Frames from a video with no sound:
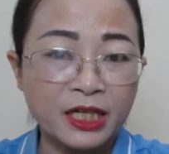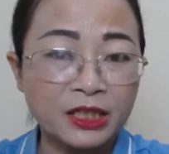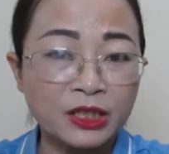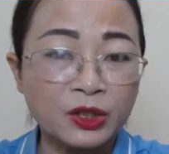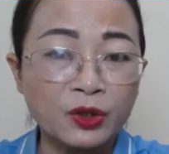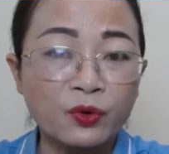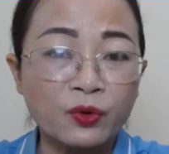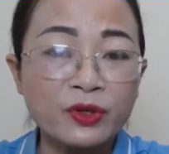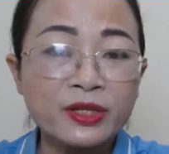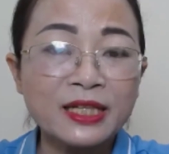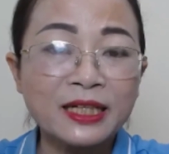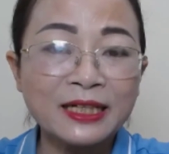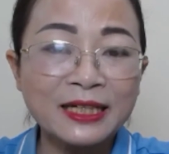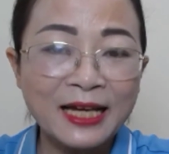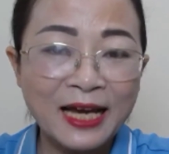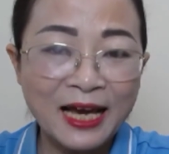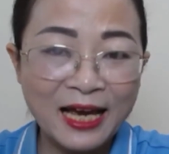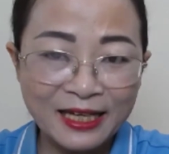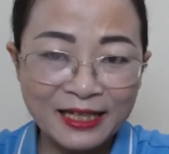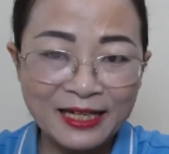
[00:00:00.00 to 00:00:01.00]
cần có nhân
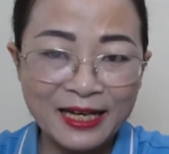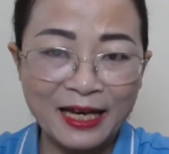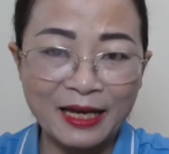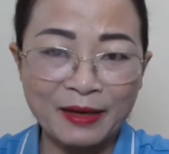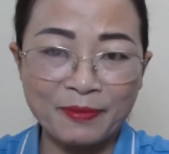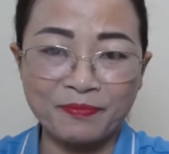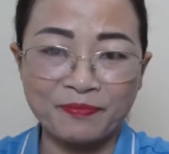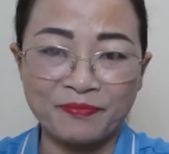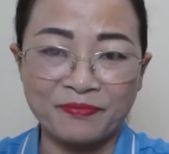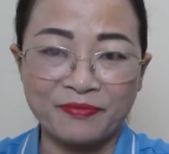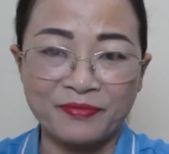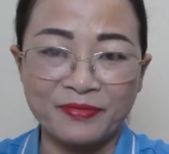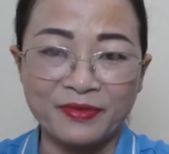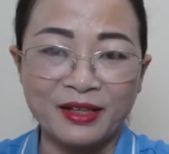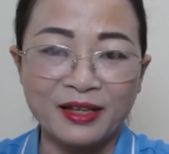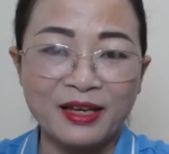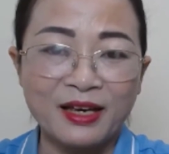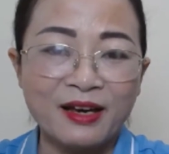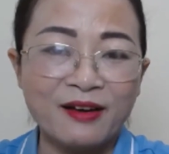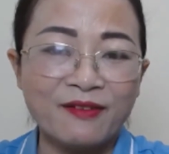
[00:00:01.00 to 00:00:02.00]
ngãi đẹp.
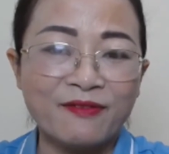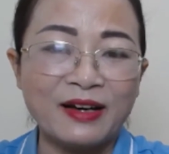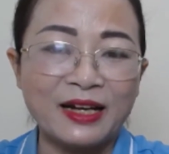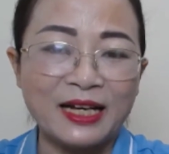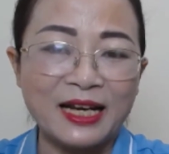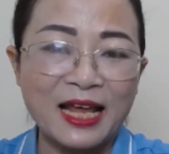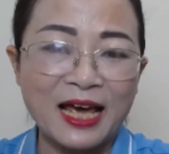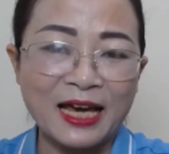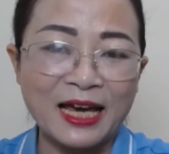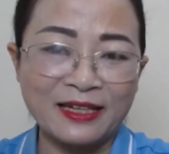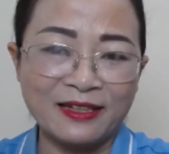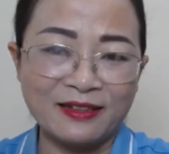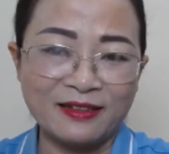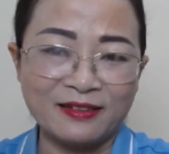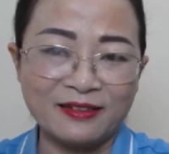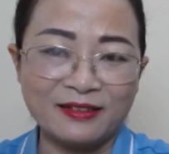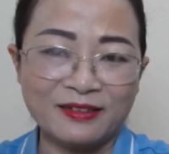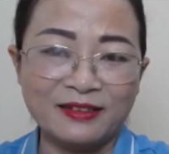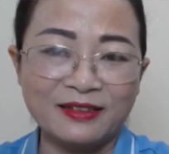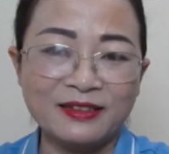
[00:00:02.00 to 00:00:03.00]
Và lại,
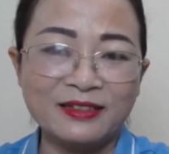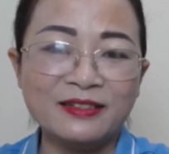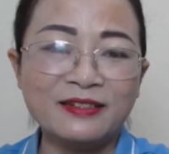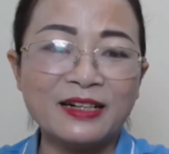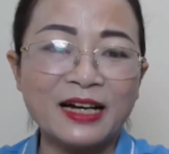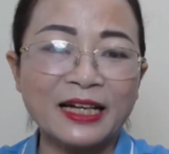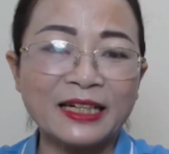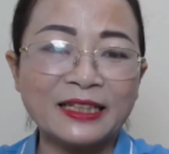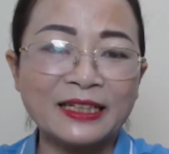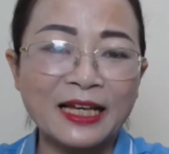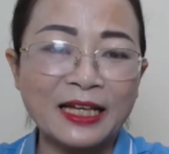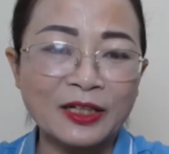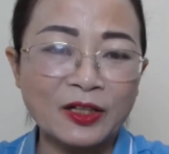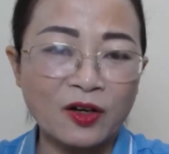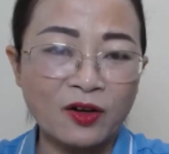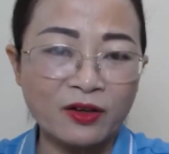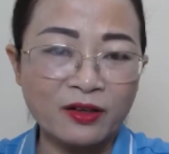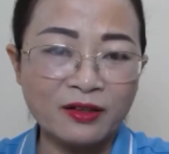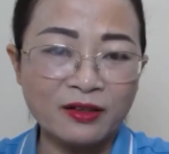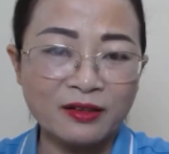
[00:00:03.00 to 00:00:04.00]
như anh đã
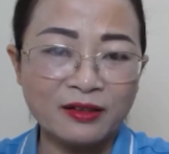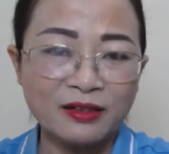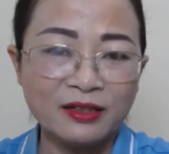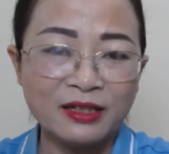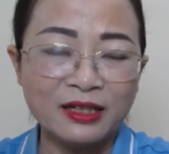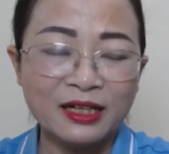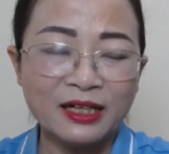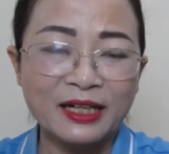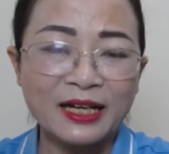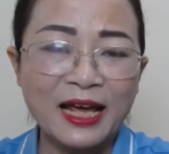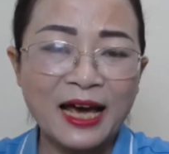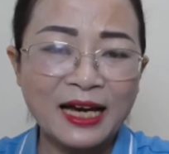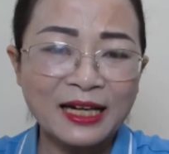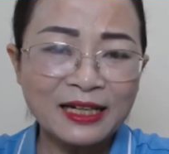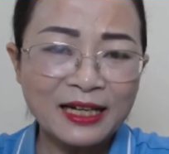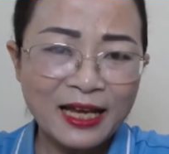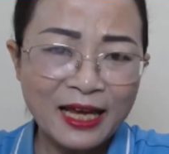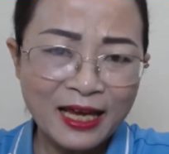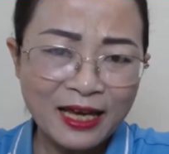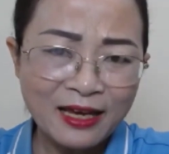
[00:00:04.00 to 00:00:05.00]
nói, đáng
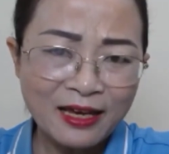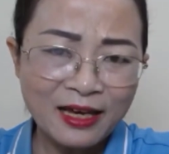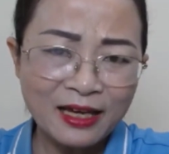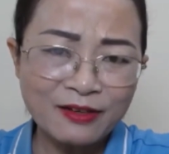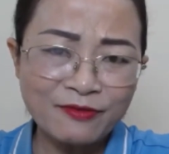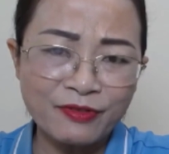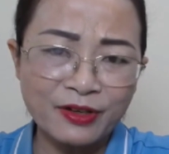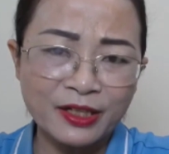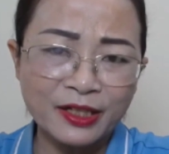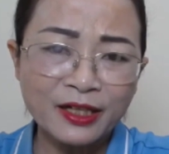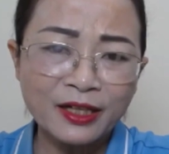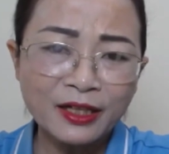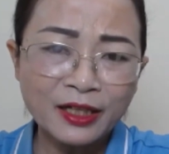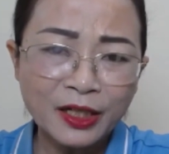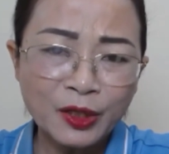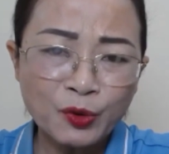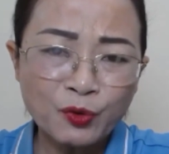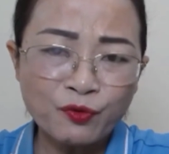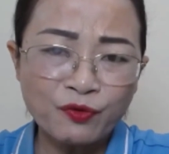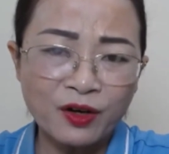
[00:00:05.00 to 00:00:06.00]
lẽ anh phải nâng
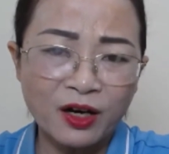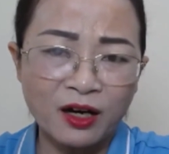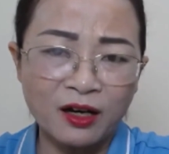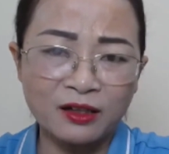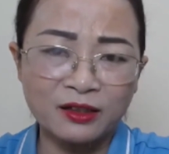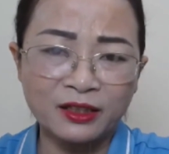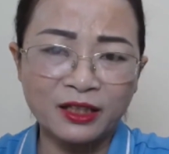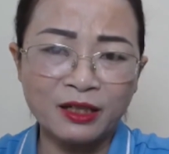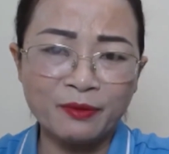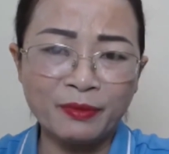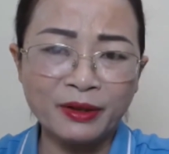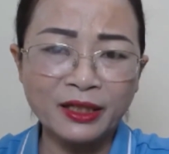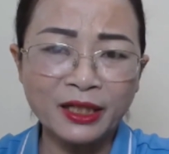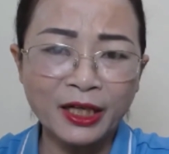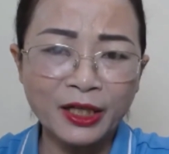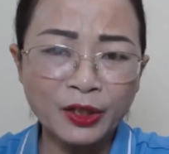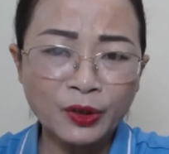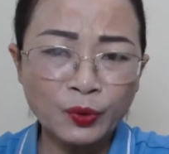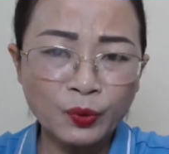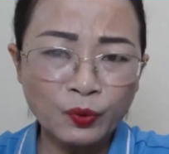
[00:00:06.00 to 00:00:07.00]
niu vợ thì mới
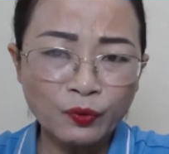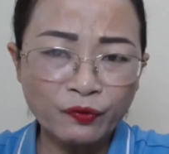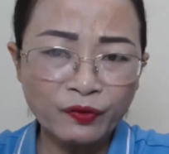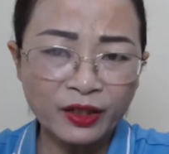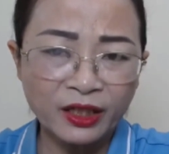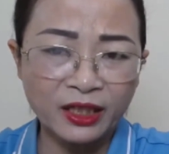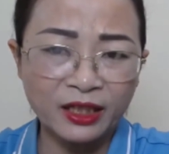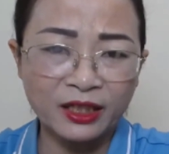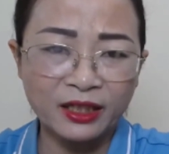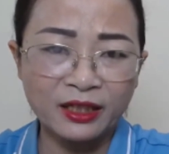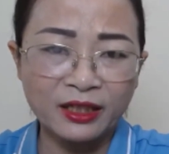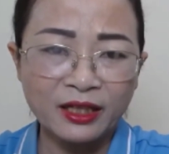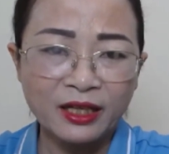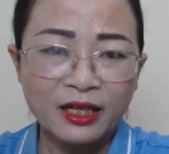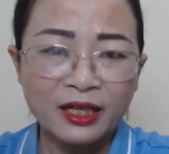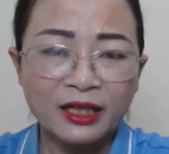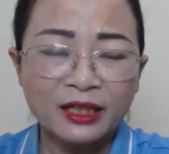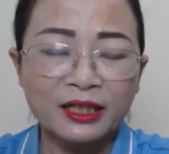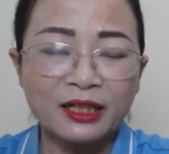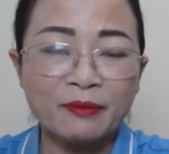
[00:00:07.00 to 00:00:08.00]
thấy thú vị.
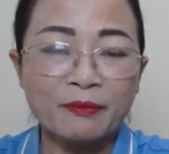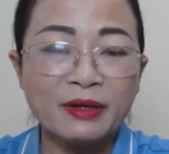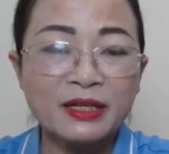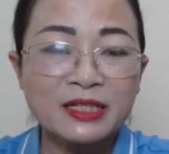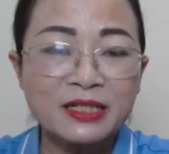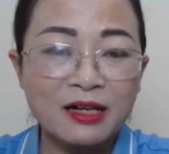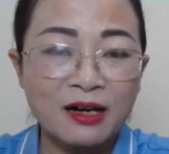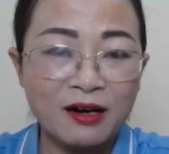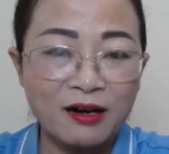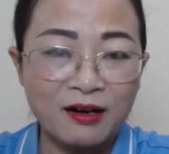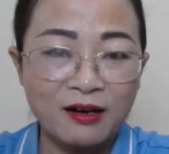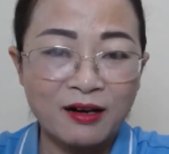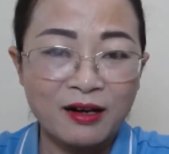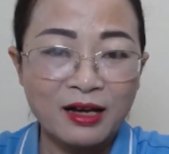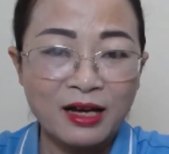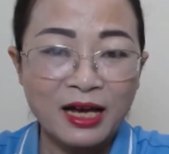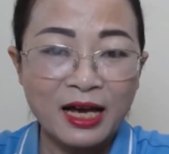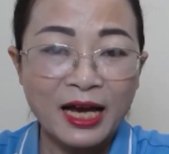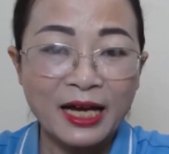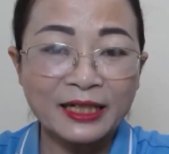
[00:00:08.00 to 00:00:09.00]
Thì bây giờ
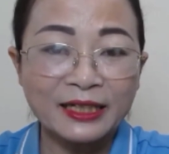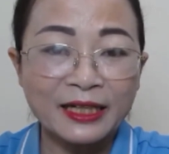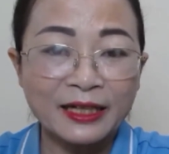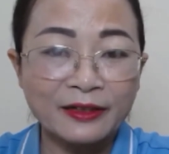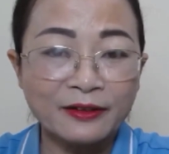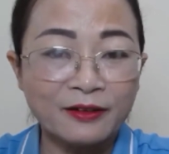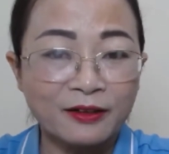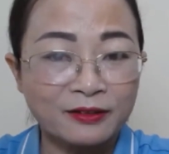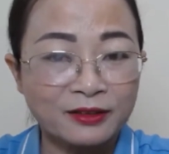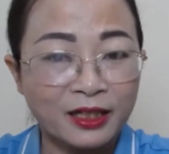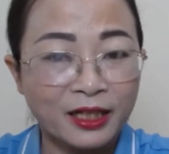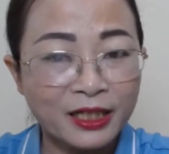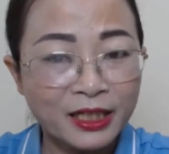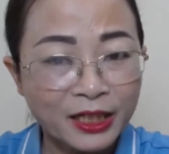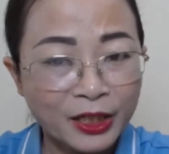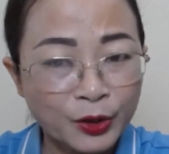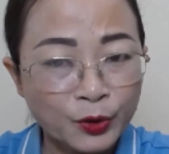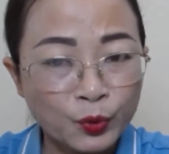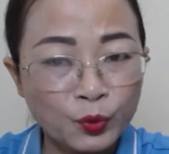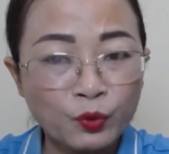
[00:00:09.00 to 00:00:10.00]
anh lại được thấy
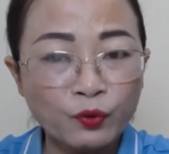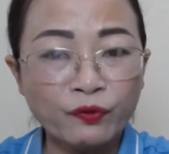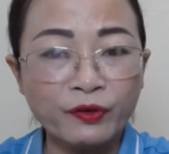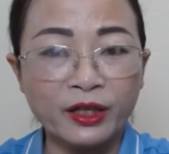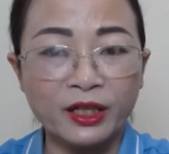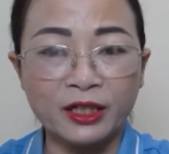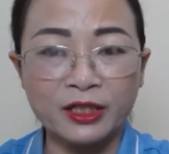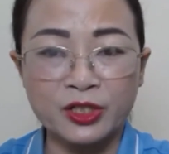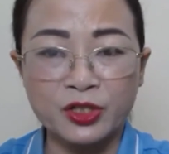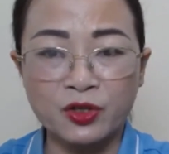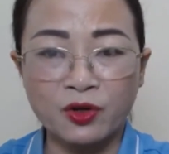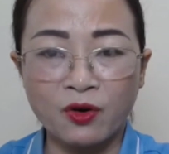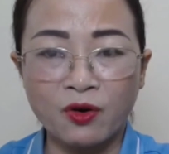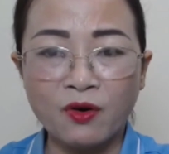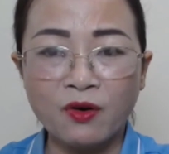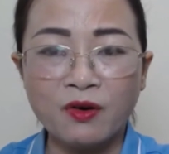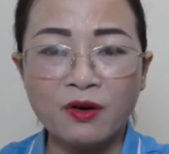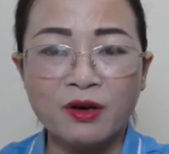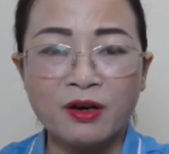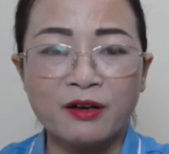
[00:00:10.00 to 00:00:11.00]
cái thú vị ở
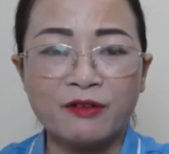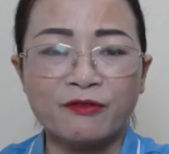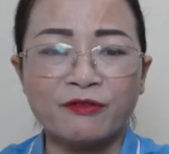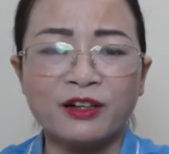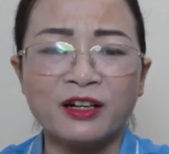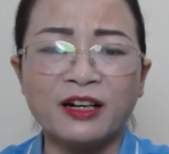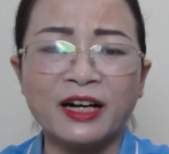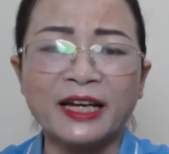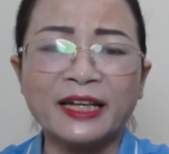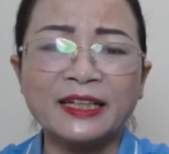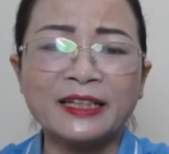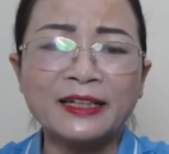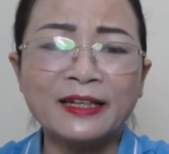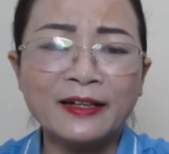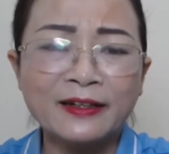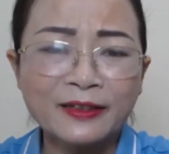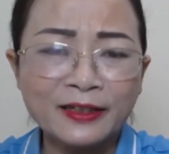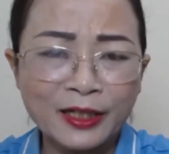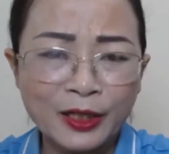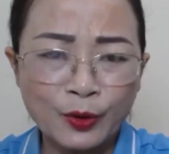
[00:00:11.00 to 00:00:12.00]
chỗ vợ anh
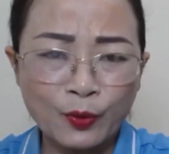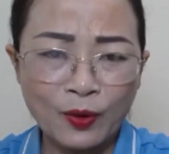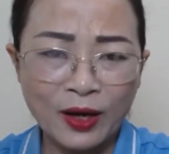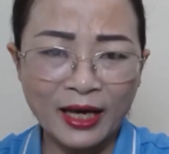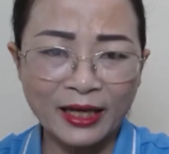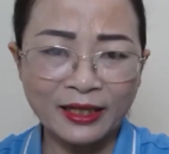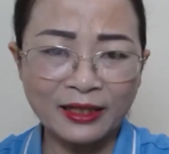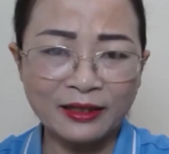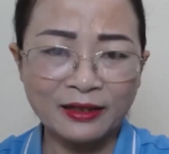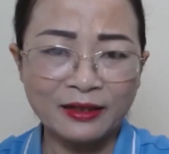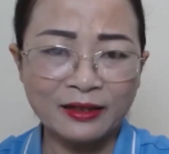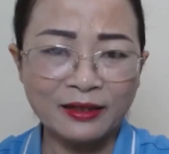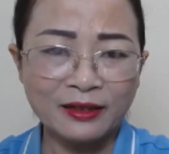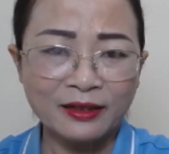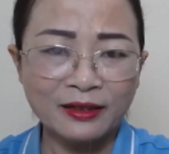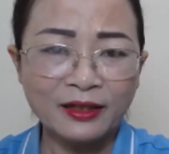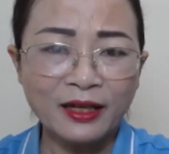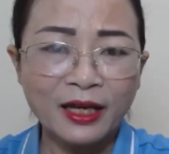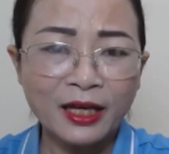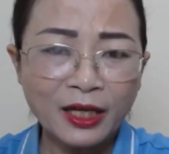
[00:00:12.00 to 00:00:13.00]
nâng niu anh,
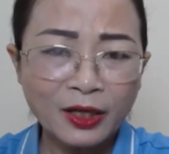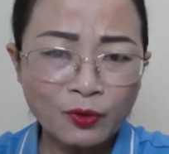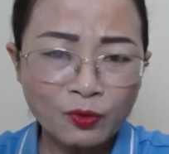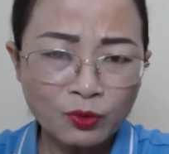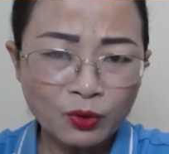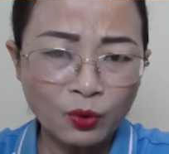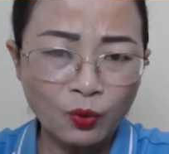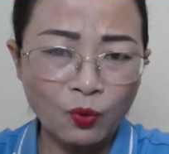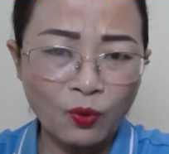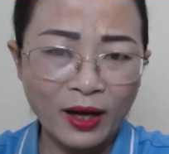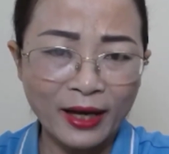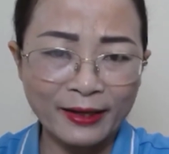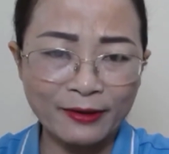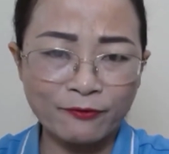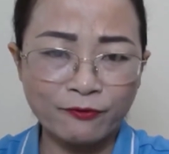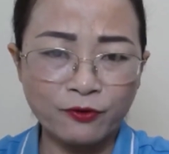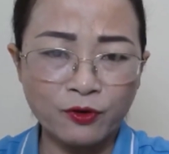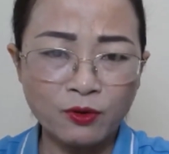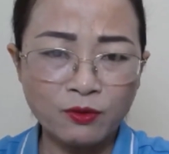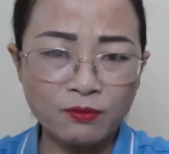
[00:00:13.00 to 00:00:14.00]
thế cũng đủ hạnh
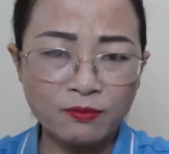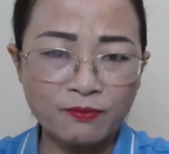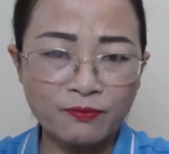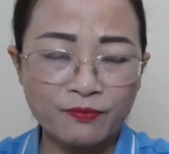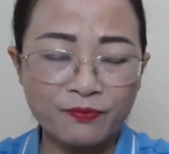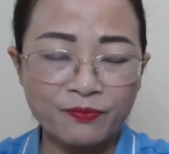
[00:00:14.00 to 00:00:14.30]
phúc.